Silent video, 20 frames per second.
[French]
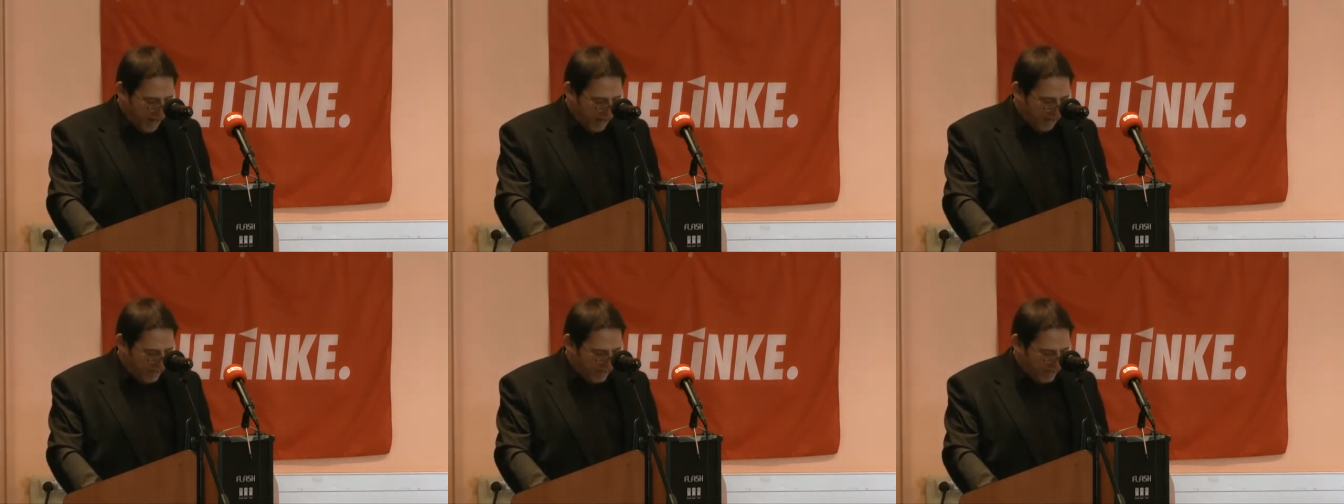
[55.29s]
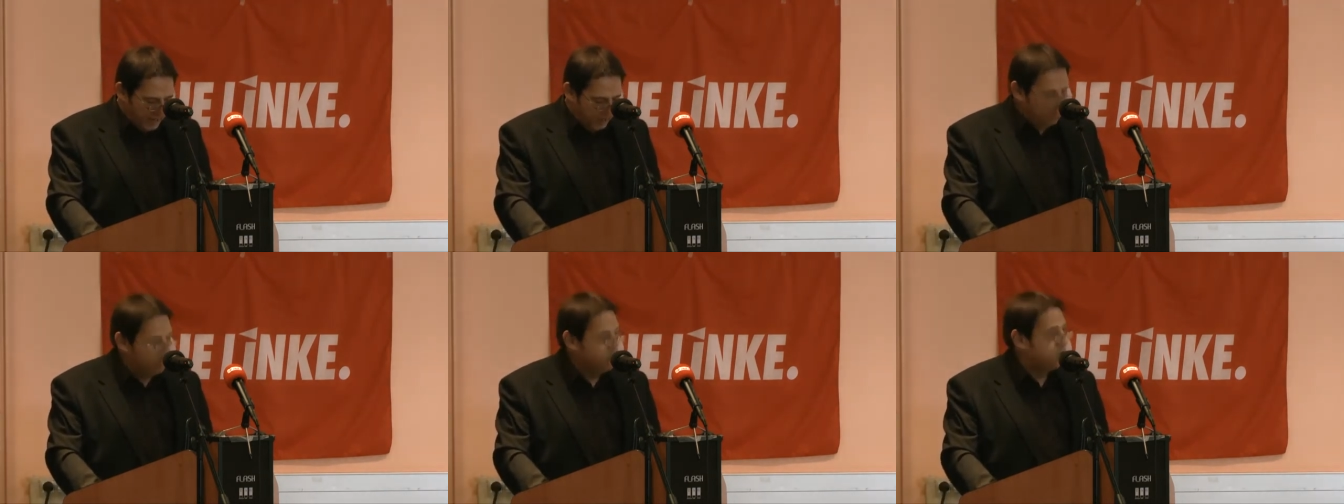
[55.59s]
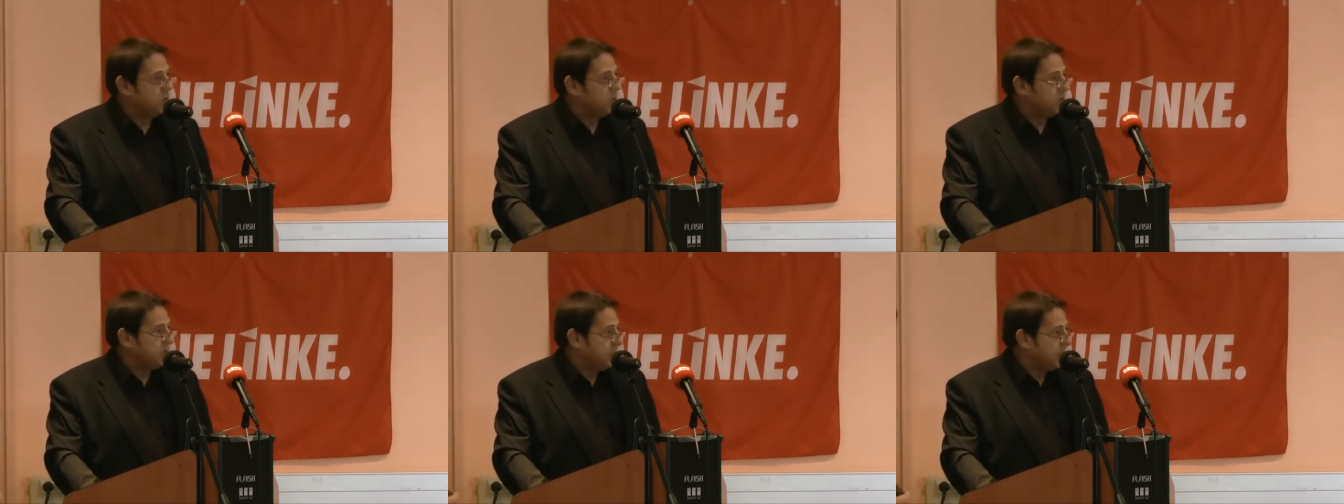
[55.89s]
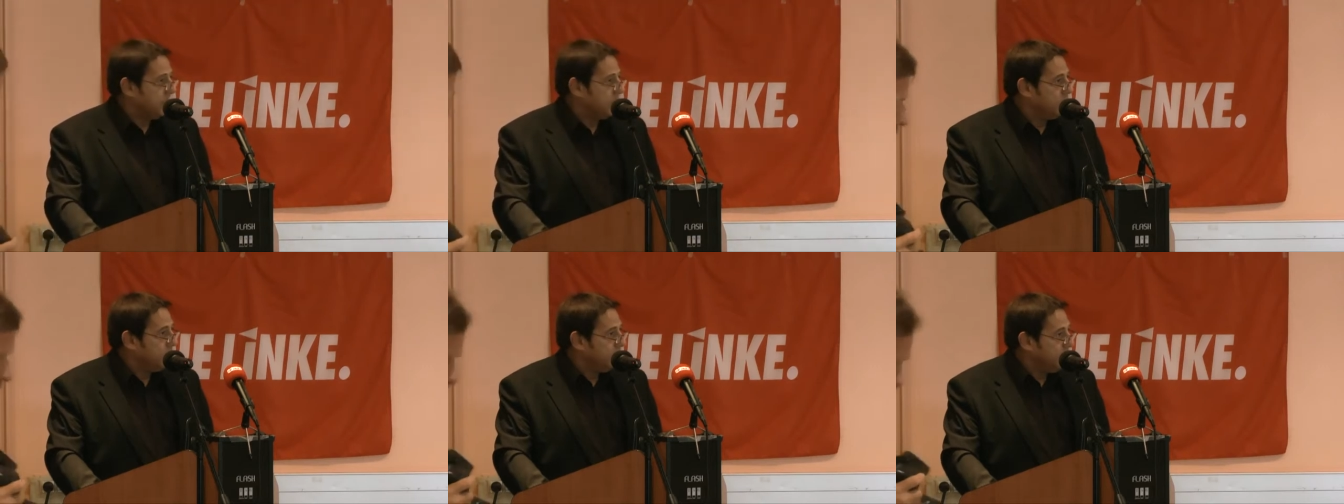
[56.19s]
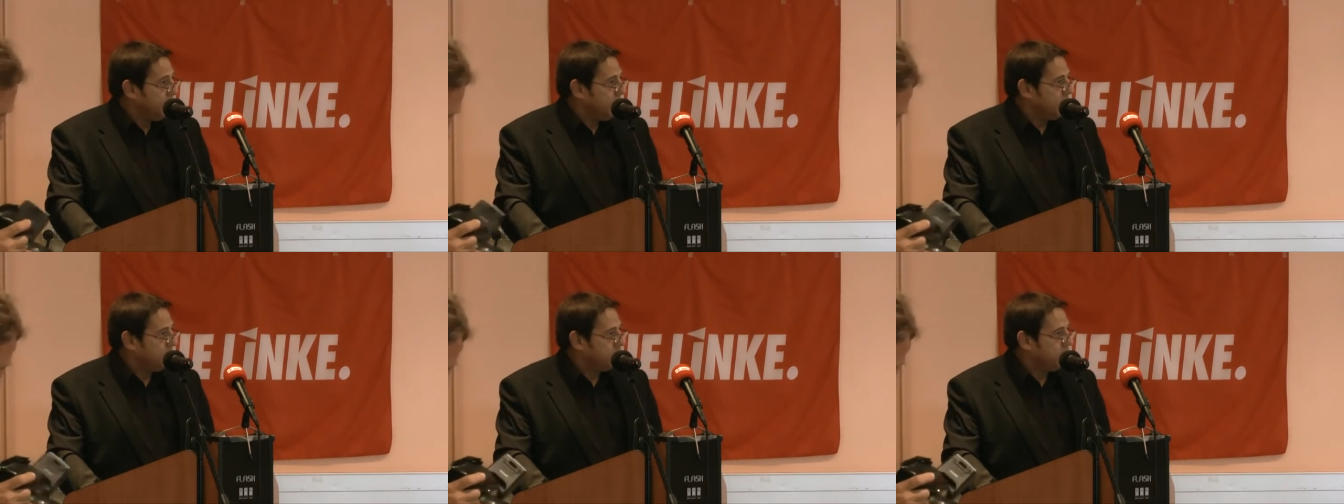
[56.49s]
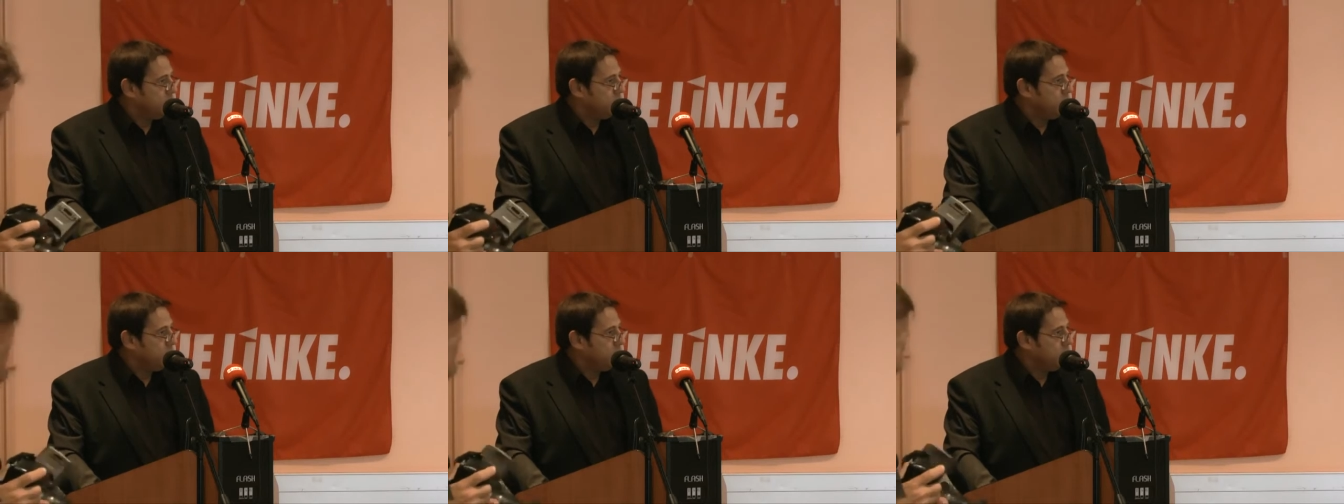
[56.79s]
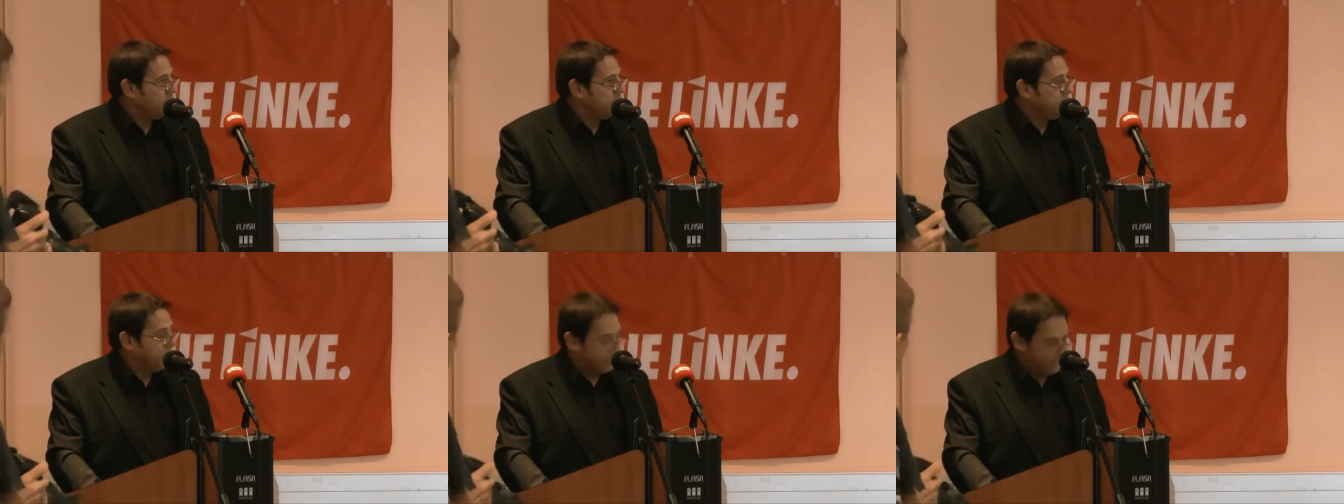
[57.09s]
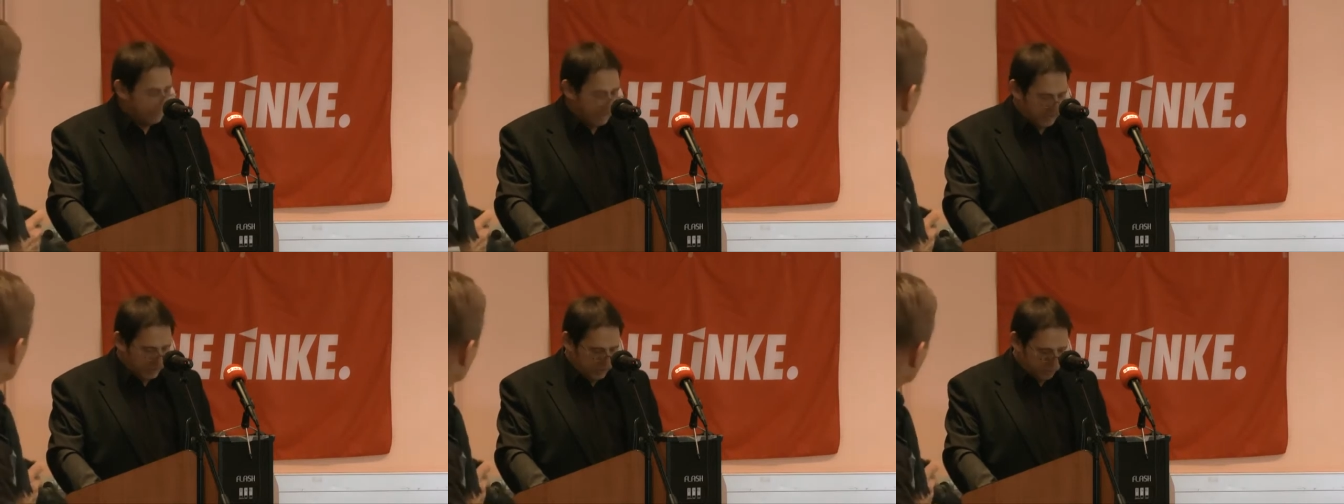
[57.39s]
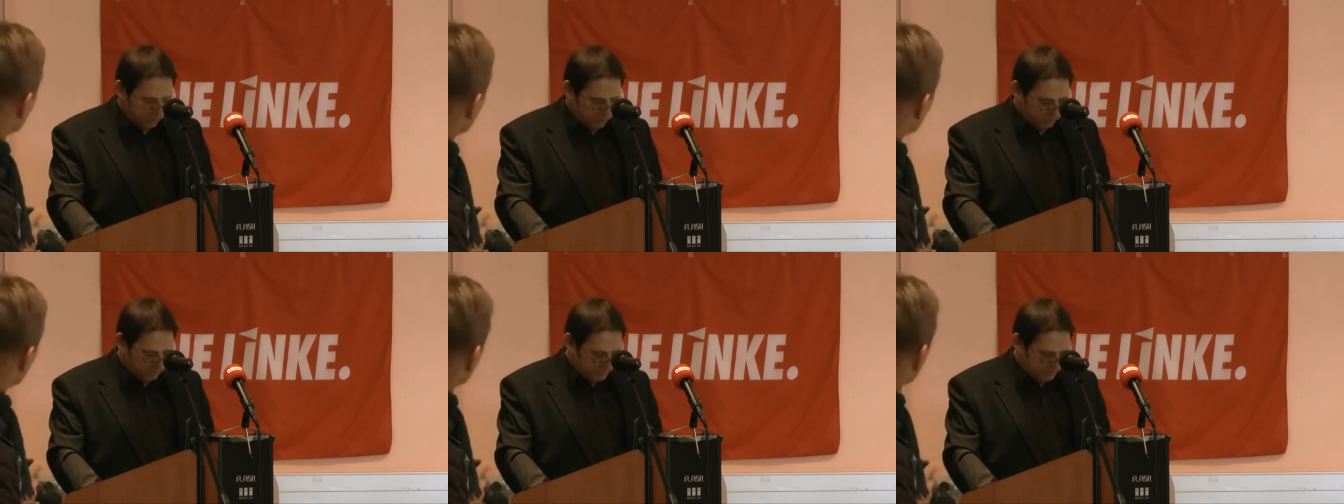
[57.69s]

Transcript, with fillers: à quelques centaines de mètres du lieu d'extraction.